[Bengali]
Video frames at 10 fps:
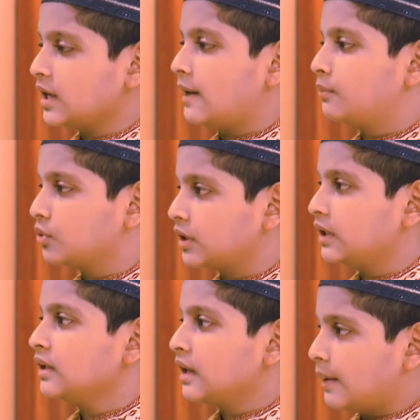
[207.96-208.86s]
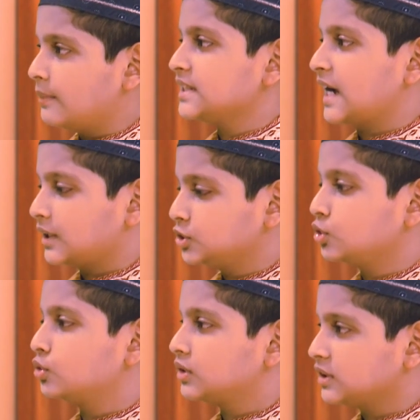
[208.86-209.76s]
আম্মুকে আমি সাহায্য
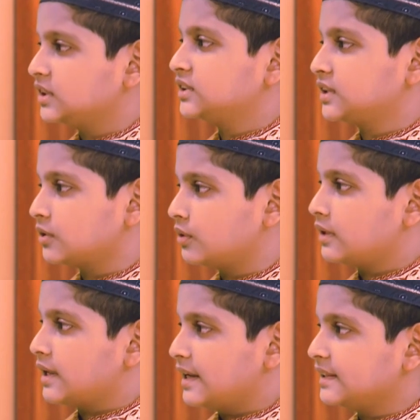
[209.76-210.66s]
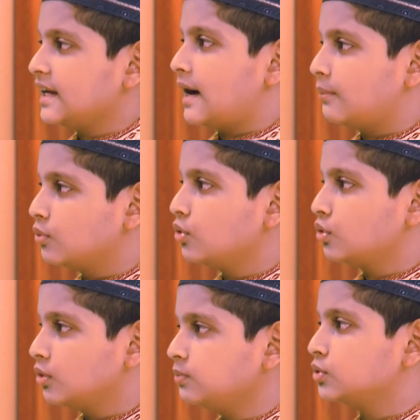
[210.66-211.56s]
করতে চেষ্টা করি এতে আম্মু
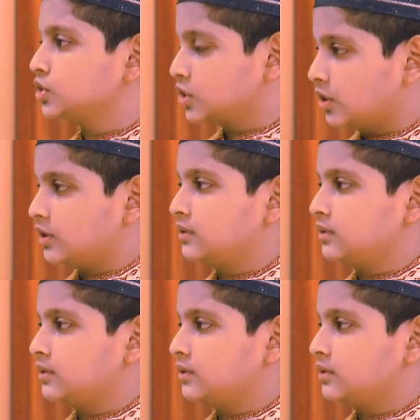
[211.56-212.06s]
খুব খুশি হয়